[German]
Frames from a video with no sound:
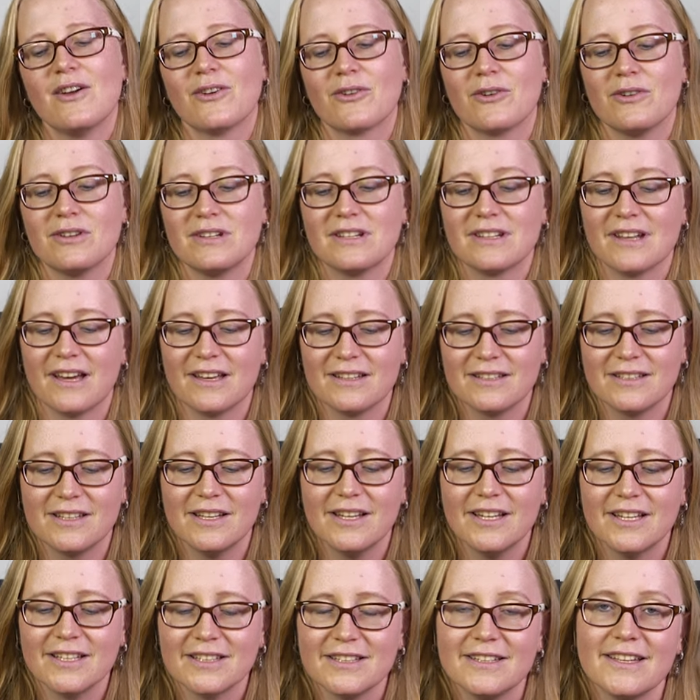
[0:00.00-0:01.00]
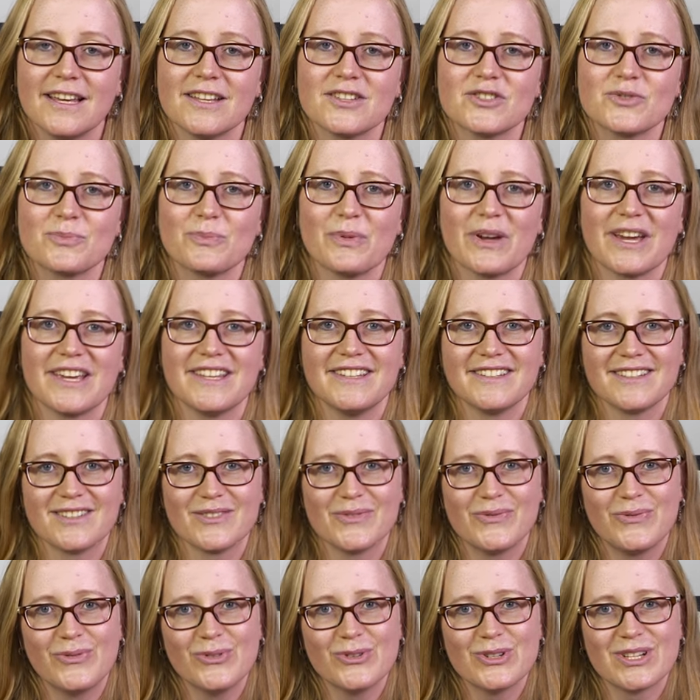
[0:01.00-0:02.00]
können dann die entsprechend
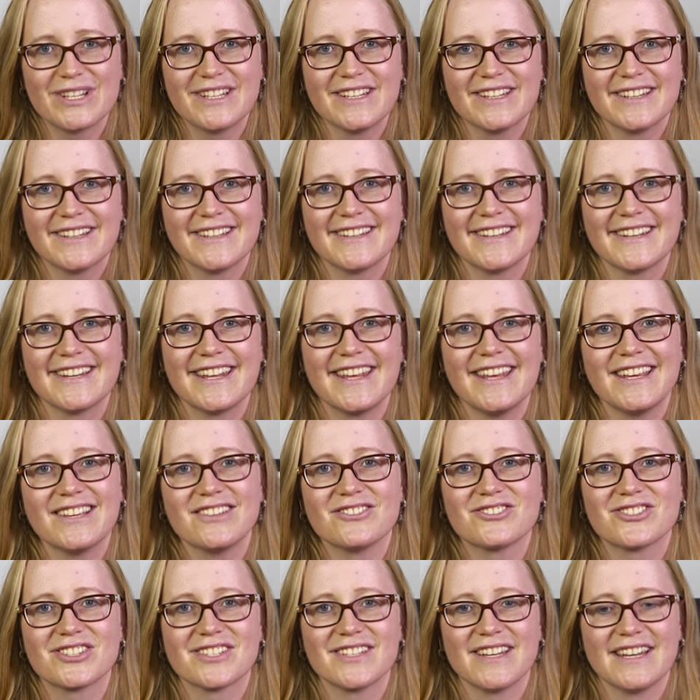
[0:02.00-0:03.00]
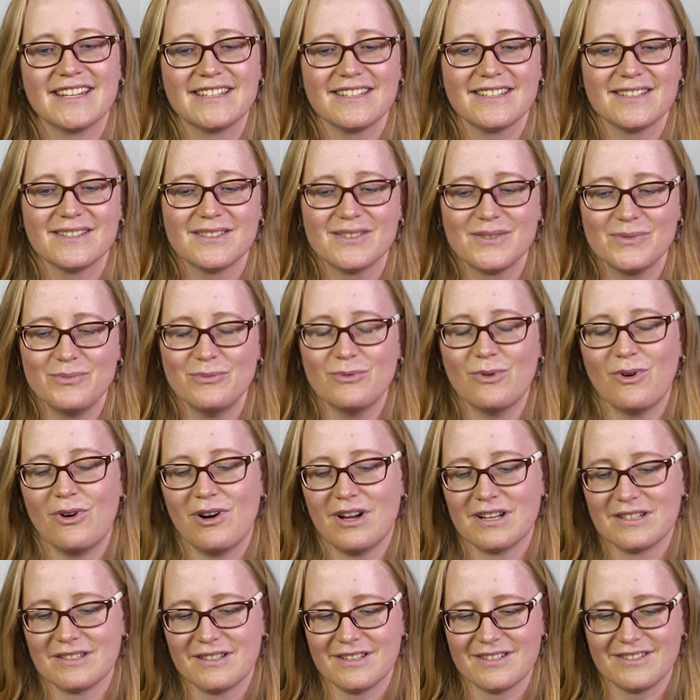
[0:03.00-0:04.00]
gefundenen Gegenstände
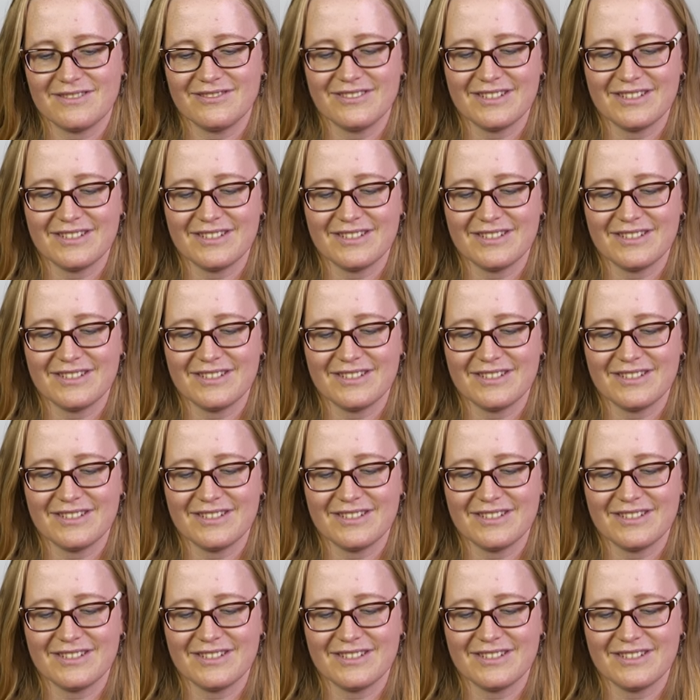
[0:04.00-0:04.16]
zuordnen.